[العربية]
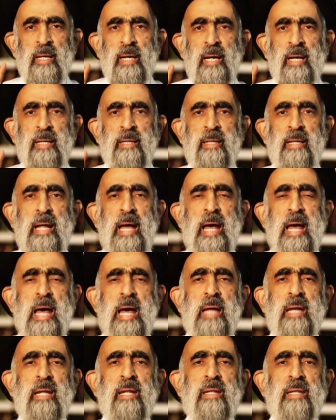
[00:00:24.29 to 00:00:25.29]

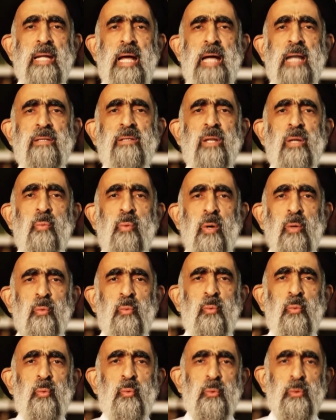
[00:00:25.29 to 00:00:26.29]
النار ذات
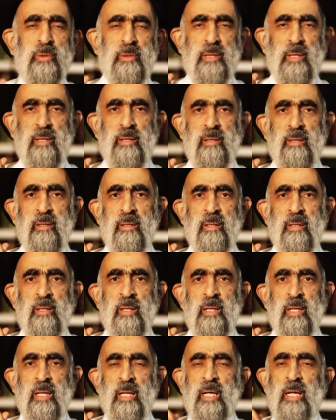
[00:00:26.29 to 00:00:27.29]
الوقود
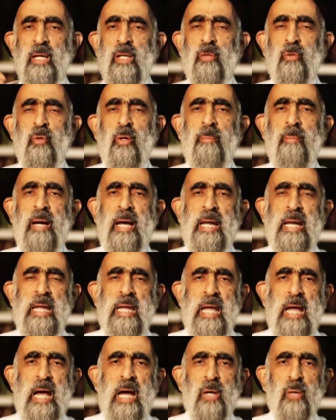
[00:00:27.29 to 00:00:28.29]
اذ هم
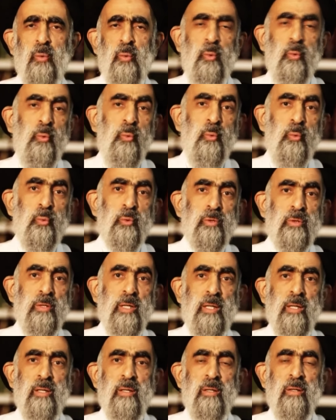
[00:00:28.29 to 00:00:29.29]
عليها
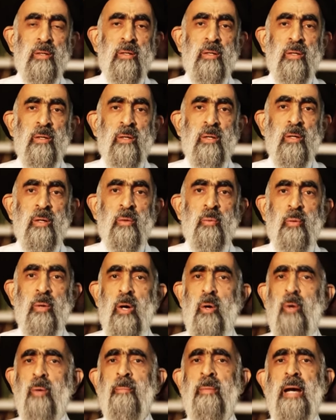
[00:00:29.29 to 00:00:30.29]
قعود
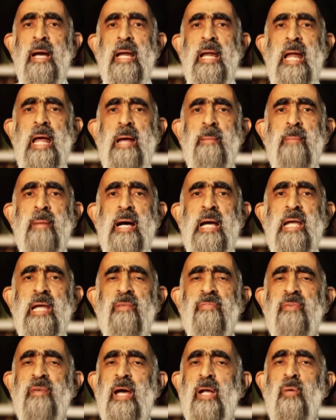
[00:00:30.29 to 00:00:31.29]
وهم على ما
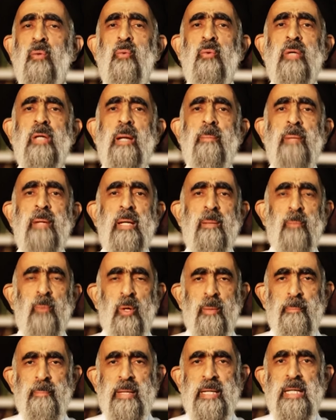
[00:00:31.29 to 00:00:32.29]
يفعلون
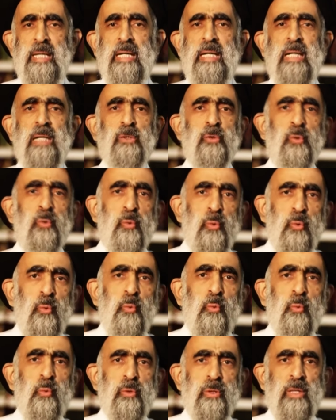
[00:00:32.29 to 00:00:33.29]
بالمؤمنين
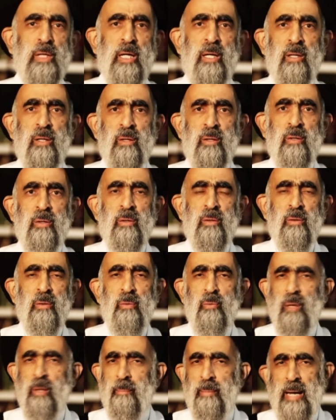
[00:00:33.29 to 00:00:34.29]
شهود
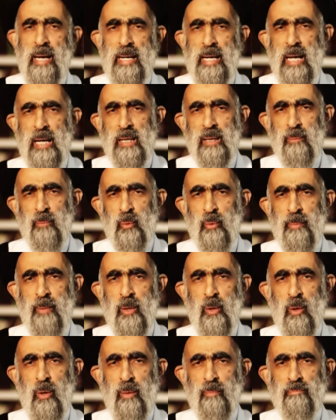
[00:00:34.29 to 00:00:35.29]
وما نقموا
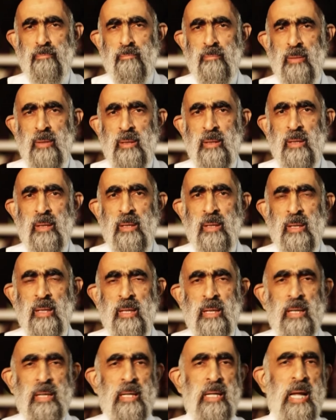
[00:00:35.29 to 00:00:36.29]
منهم
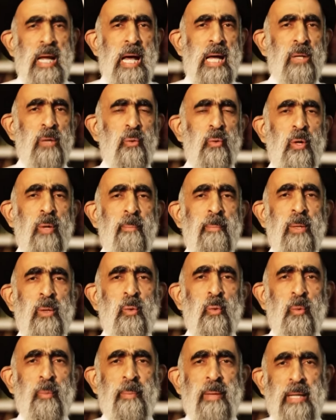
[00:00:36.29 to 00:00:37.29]
الا ان
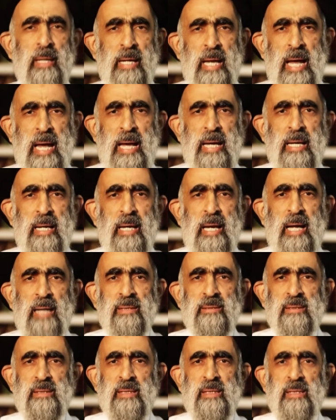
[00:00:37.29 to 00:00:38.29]
يؤمنوا بالله
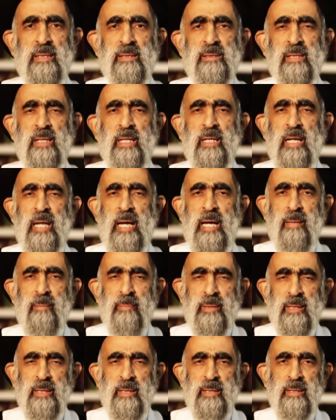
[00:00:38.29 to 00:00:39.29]
العزيز
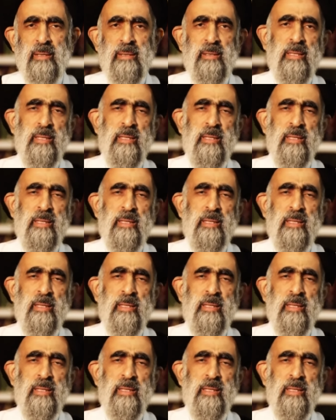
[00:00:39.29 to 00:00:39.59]
الحميد